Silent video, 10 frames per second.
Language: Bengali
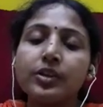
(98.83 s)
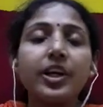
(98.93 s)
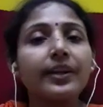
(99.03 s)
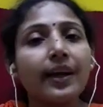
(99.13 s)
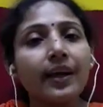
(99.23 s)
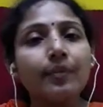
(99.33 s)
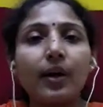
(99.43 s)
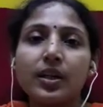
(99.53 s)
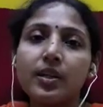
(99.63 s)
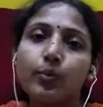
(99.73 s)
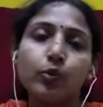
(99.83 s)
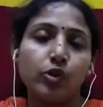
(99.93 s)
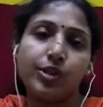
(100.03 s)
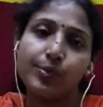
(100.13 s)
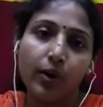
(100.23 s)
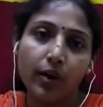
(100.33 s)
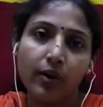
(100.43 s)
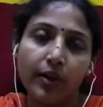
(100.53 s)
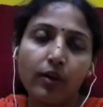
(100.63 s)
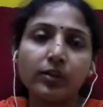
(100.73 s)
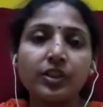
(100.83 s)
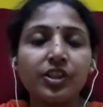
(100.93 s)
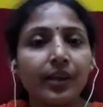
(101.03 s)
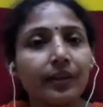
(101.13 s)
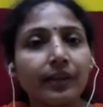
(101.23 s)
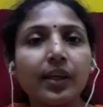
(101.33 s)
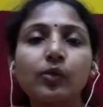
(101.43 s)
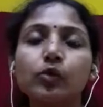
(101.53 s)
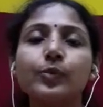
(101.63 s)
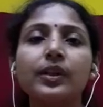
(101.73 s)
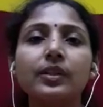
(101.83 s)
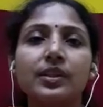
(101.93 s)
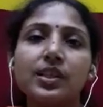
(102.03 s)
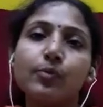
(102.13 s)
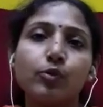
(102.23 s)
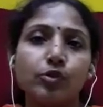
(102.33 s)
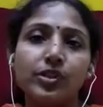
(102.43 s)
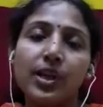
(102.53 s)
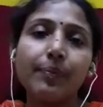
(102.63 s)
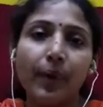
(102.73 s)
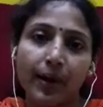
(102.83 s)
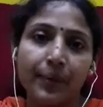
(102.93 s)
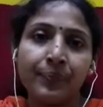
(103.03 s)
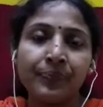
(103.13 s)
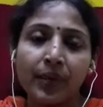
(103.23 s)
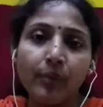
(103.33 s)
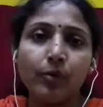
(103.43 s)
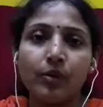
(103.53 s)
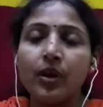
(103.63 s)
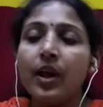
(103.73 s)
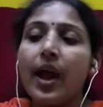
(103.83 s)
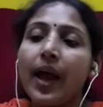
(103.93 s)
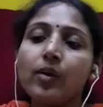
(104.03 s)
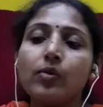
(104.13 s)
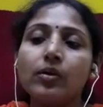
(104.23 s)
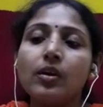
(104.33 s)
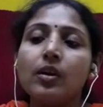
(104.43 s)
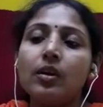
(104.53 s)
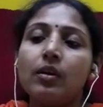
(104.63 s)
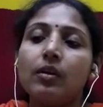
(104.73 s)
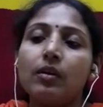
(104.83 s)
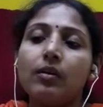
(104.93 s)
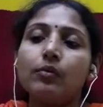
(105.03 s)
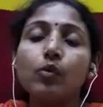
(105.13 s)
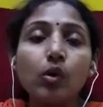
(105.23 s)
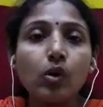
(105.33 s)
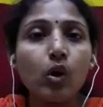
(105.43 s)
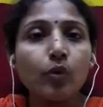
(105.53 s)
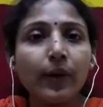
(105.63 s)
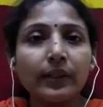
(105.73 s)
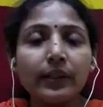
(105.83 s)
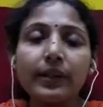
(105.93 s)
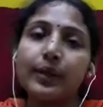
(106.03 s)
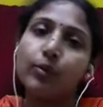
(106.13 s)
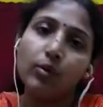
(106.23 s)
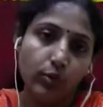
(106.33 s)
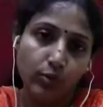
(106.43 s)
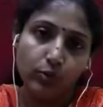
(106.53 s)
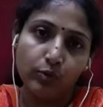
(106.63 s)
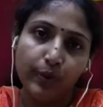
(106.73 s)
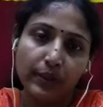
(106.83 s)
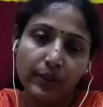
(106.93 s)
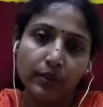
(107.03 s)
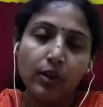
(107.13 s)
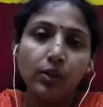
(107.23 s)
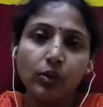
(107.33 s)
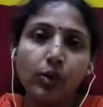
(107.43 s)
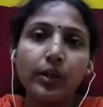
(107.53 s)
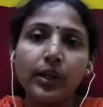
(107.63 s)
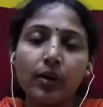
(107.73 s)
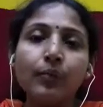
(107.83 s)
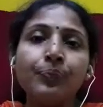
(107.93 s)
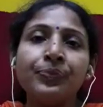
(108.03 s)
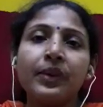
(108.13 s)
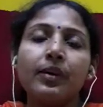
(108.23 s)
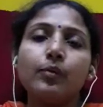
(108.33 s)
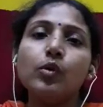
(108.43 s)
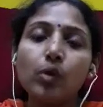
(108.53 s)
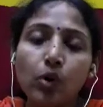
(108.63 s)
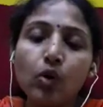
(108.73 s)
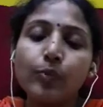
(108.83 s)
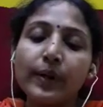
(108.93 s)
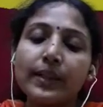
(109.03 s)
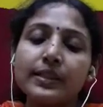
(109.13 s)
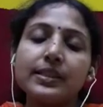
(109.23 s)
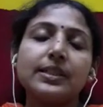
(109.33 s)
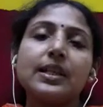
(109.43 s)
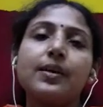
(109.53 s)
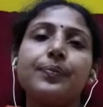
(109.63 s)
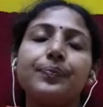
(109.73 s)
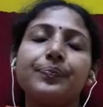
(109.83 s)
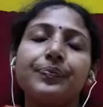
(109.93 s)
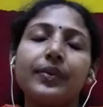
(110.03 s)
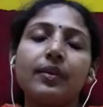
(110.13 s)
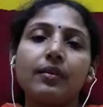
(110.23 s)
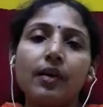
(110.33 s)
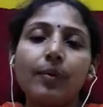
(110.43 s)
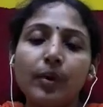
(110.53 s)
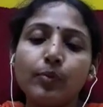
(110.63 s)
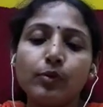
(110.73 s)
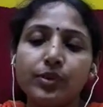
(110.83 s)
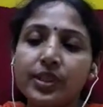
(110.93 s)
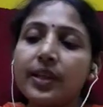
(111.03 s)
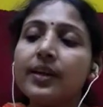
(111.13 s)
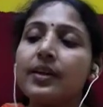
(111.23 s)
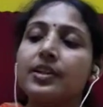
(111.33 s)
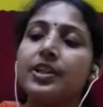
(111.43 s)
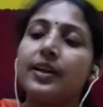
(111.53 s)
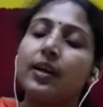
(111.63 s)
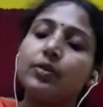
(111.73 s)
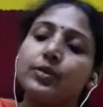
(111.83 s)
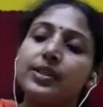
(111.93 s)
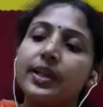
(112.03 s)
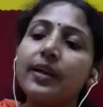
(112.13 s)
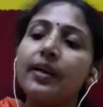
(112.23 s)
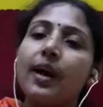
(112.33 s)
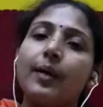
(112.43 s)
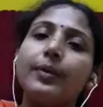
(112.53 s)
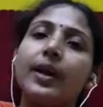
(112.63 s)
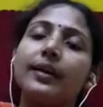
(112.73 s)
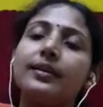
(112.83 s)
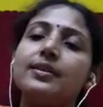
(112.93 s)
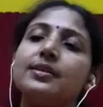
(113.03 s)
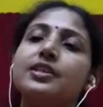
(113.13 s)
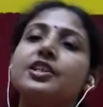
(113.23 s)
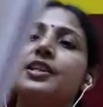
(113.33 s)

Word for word: সেটাকেই মাটির পুষ্টি বলা হয় অর্থাৎ সেখান থেকে উদ্ভিদ নিজের পুষ্টিটা পায় কেমন এখন মুখ্য উপাদান এবং গৌণ উপাদান ধরে নাও মুখ্য উপাদান যেটা আমরা বলছি সেটা হচ্ছে আমি একটা জিনিস